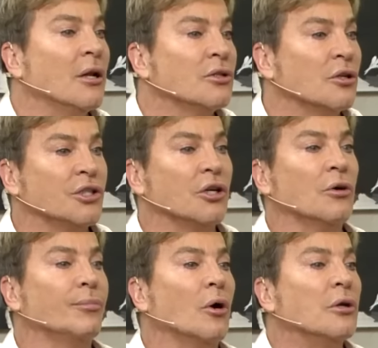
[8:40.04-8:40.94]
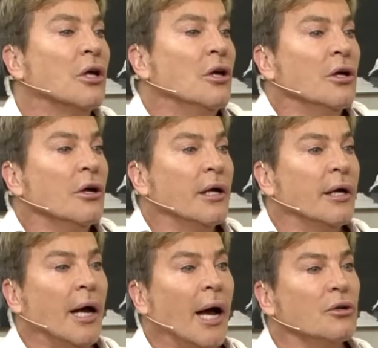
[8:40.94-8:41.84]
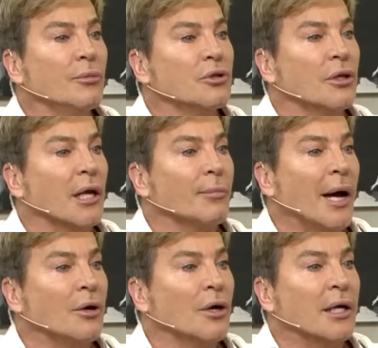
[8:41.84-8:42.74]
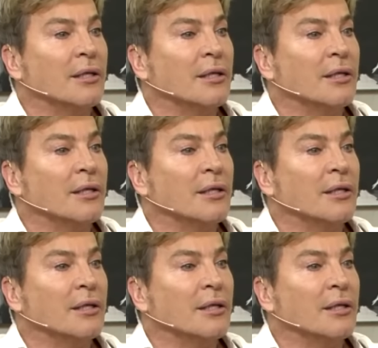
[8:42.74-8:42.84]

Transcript: otro chico Pauls. hay un montón de hermanos que